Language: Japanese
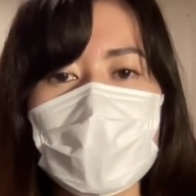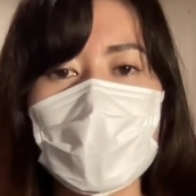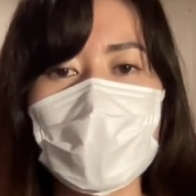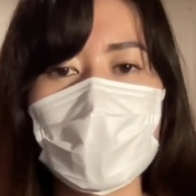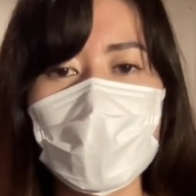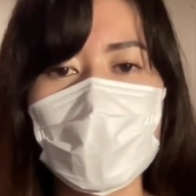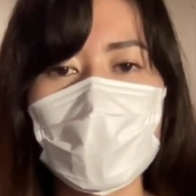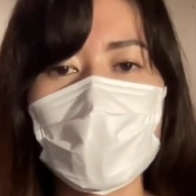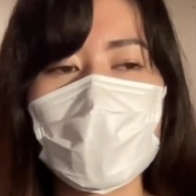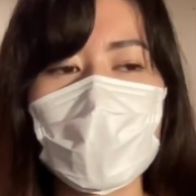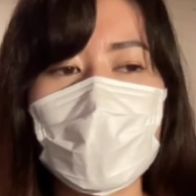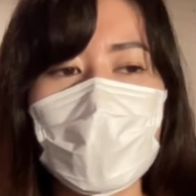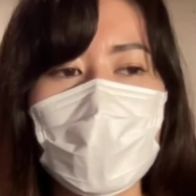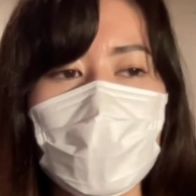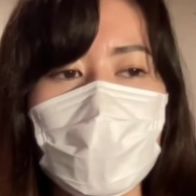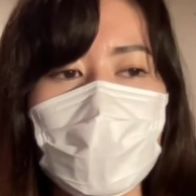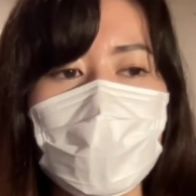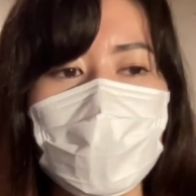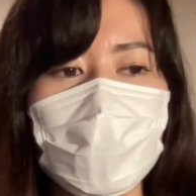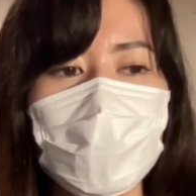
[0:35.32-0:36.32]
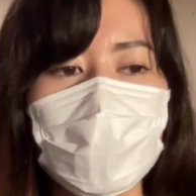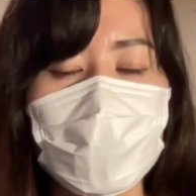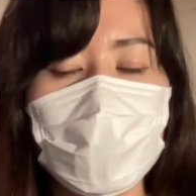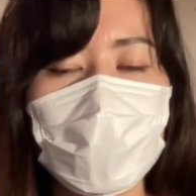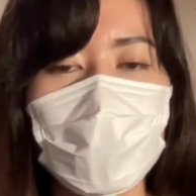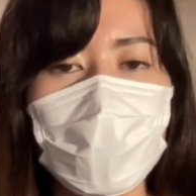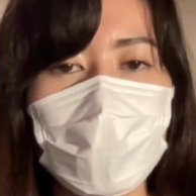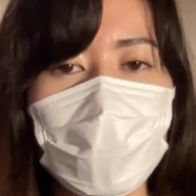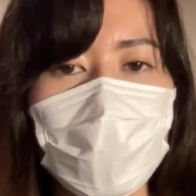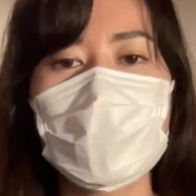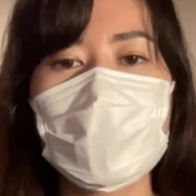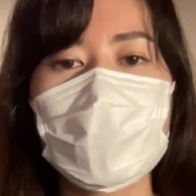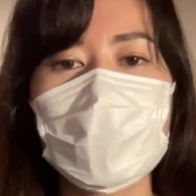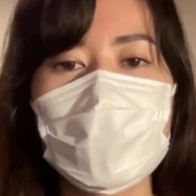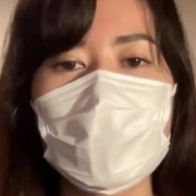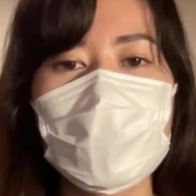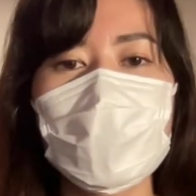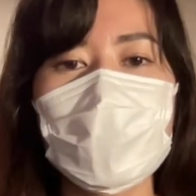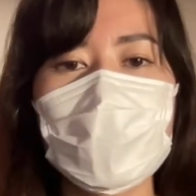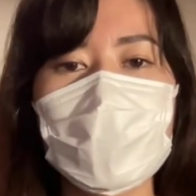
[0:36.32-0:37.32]
けど、
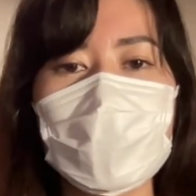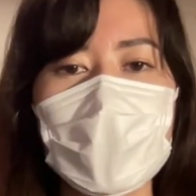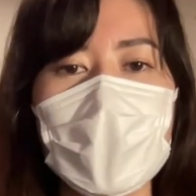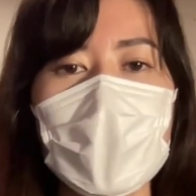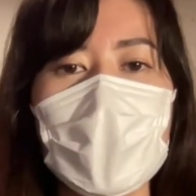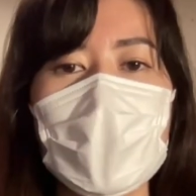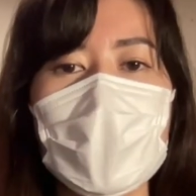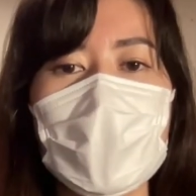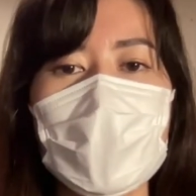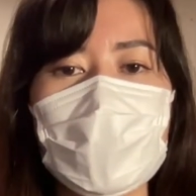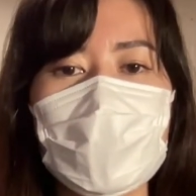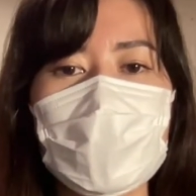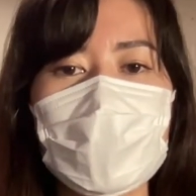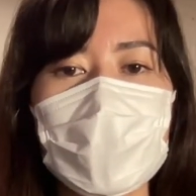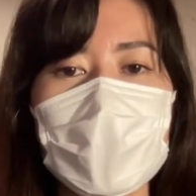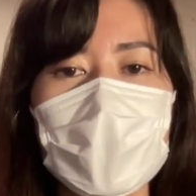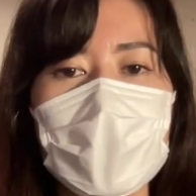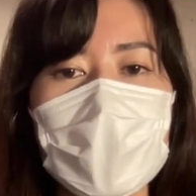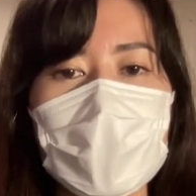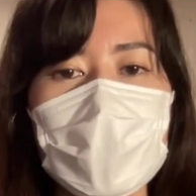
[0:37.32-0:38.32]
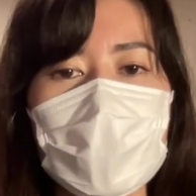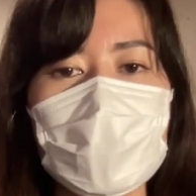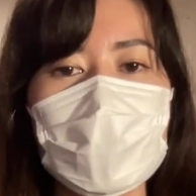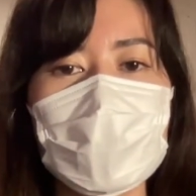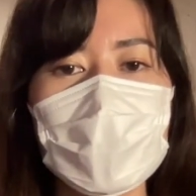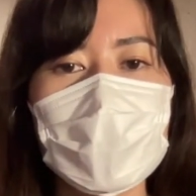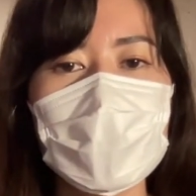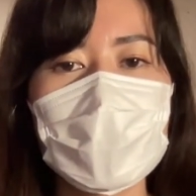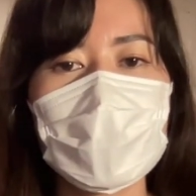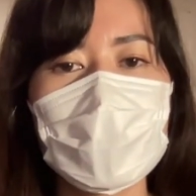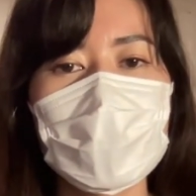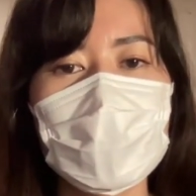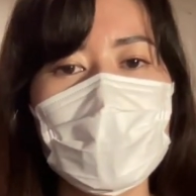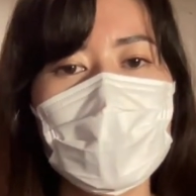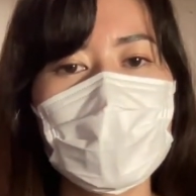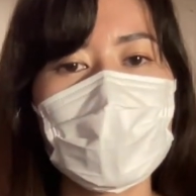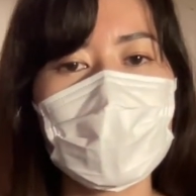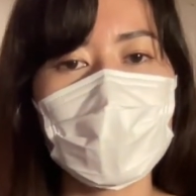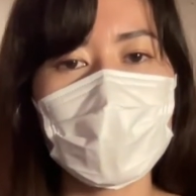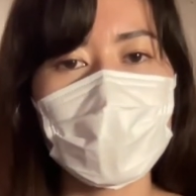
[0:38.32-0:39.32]
1つが翌日
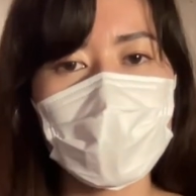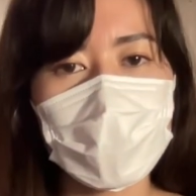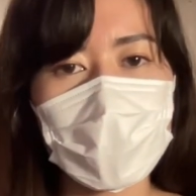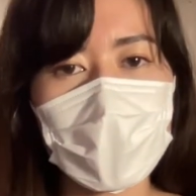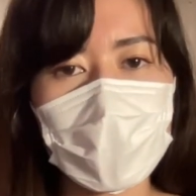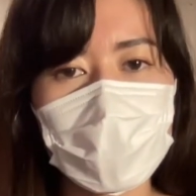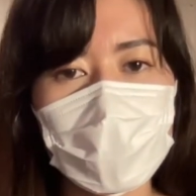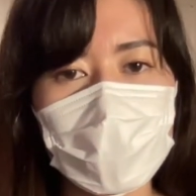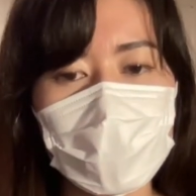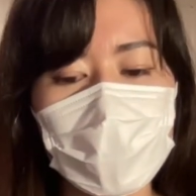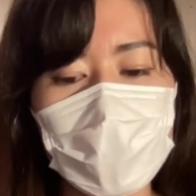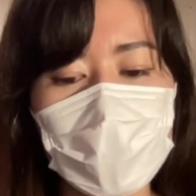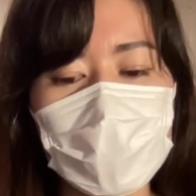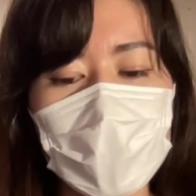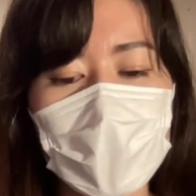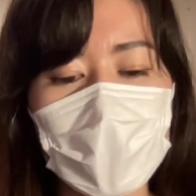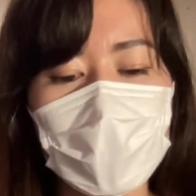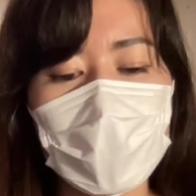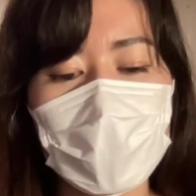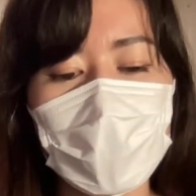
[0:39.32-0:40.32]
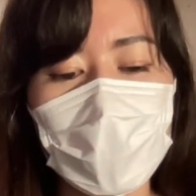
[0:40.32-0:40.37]
の午前9時まで